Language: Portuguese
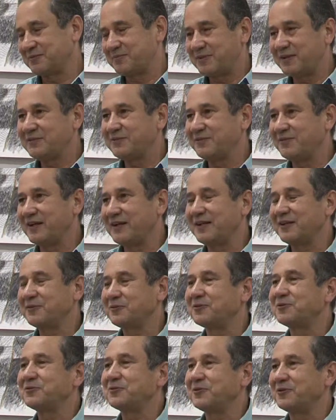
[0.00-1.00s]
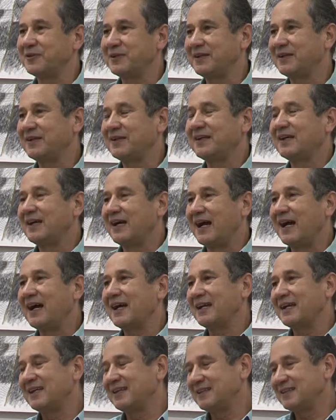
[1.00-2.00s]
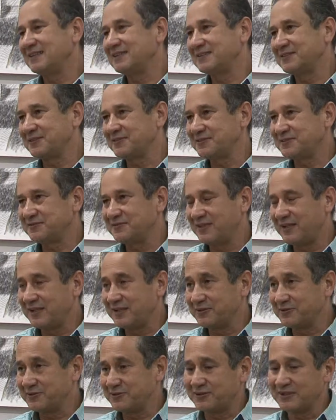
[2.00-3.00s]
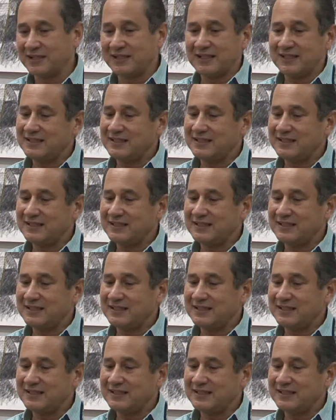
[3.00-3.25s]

preferem concorrer à reeleição de vereador.